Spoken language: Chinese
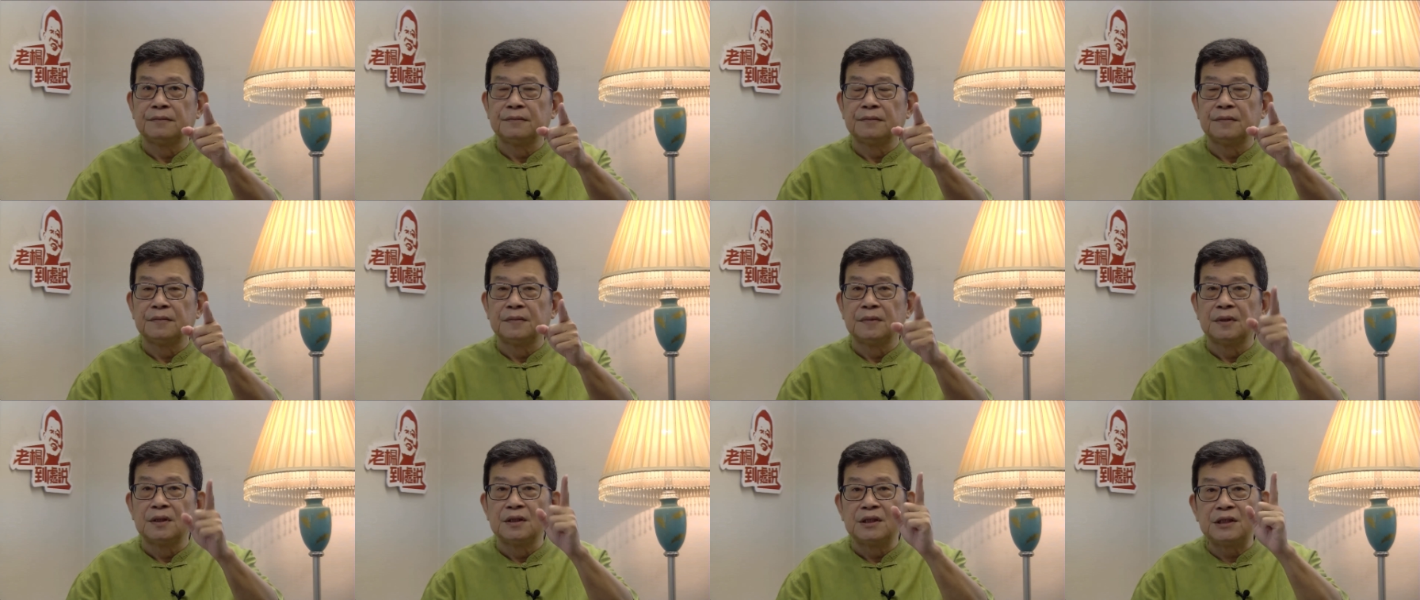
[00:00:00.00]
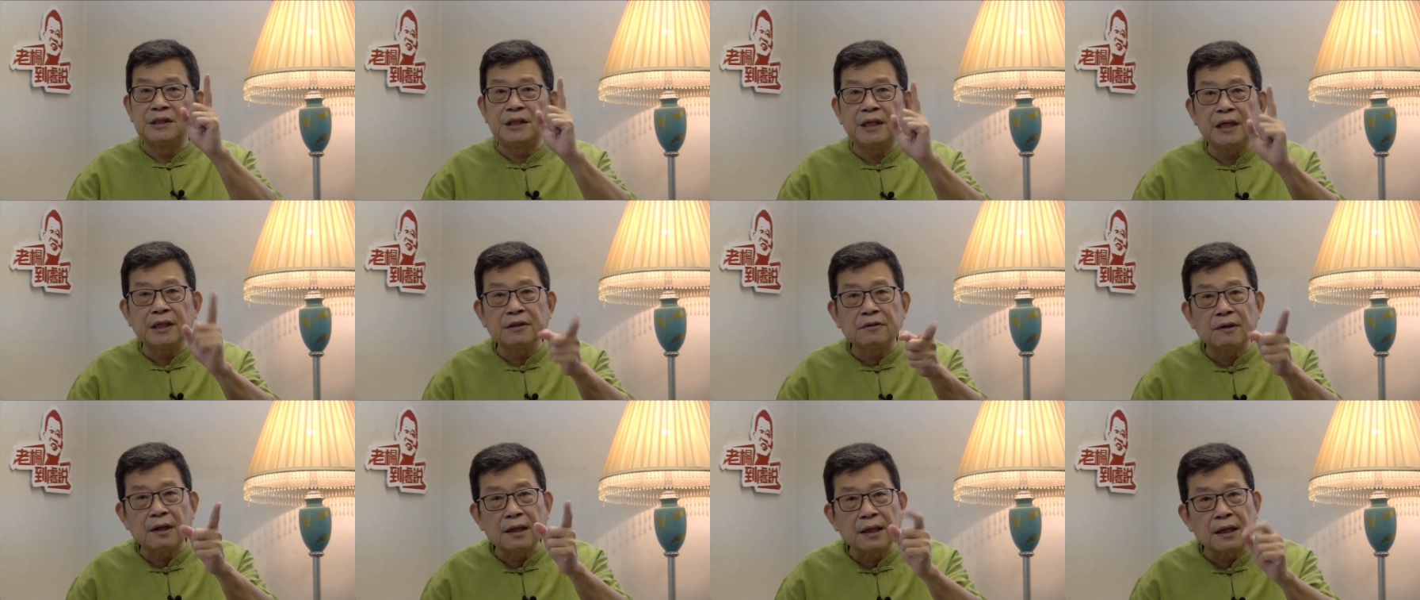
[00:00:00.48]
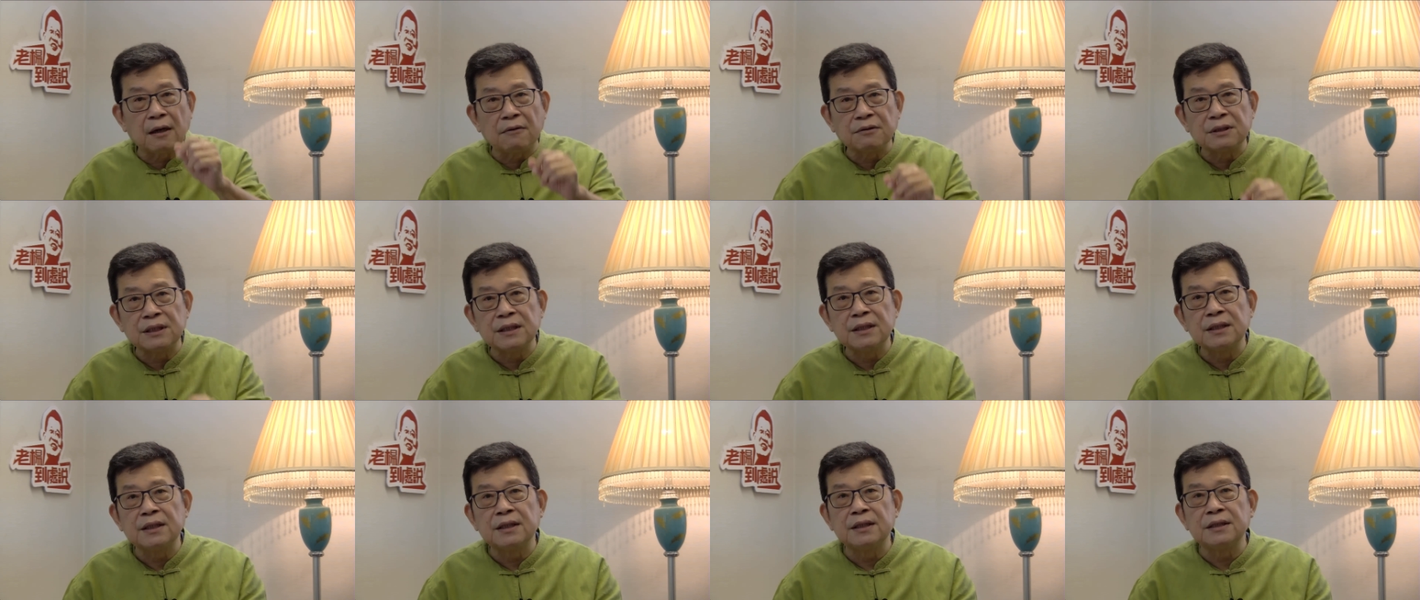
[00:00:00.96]
切断高新
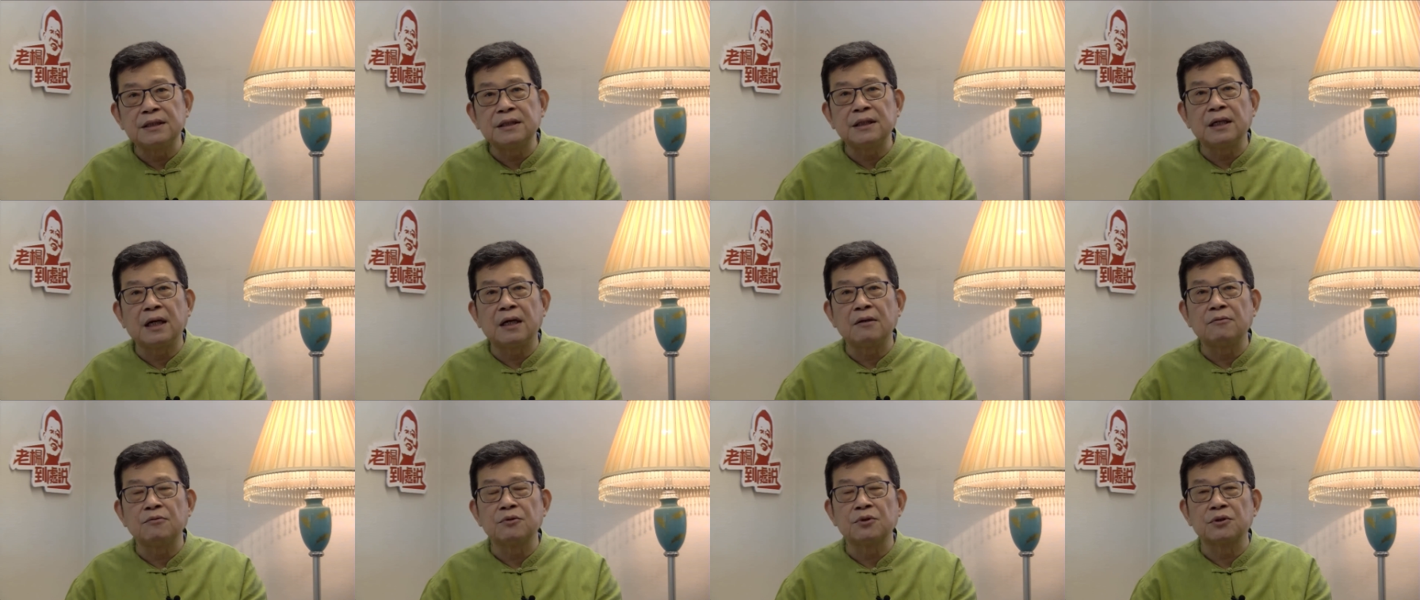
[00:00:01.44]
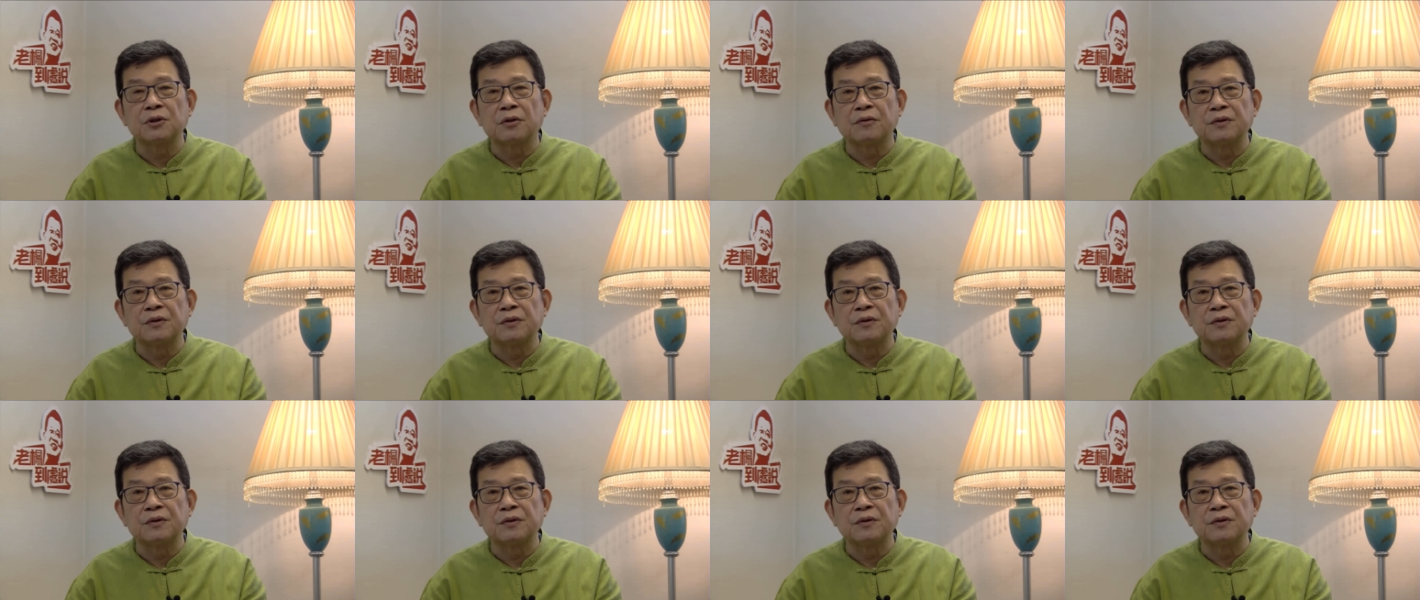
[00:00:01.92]
科技还无所谓，